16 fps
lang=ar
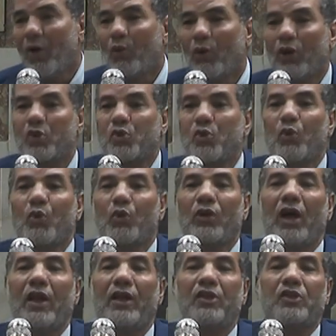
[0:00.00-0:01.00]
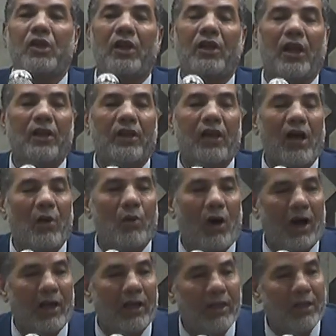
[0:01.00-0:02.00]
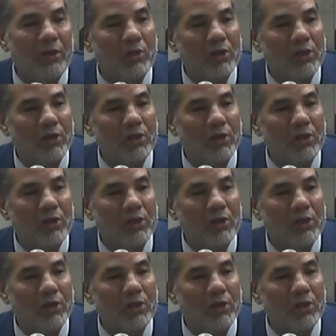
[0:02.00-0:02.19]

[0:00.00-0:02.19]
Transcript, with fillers: ورسول الله صلى الله عليه